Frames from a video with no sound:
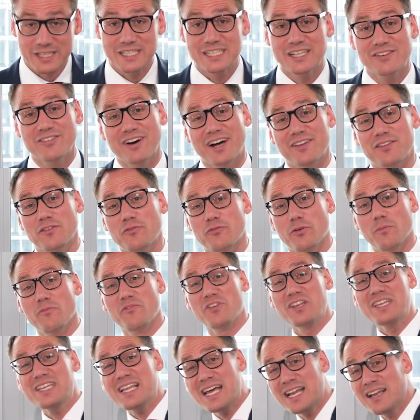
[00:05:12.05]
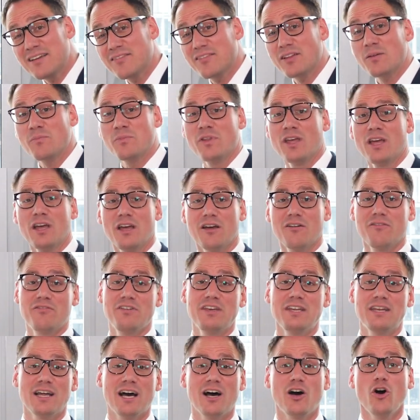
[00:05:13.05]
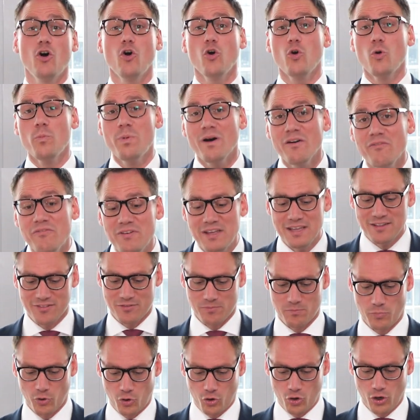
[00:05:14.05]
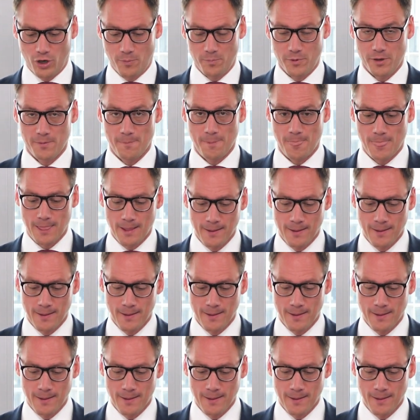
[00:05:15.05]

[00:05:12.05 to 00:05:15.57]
die ich quasi vom Finanzamt wieder überwiesen bekomme.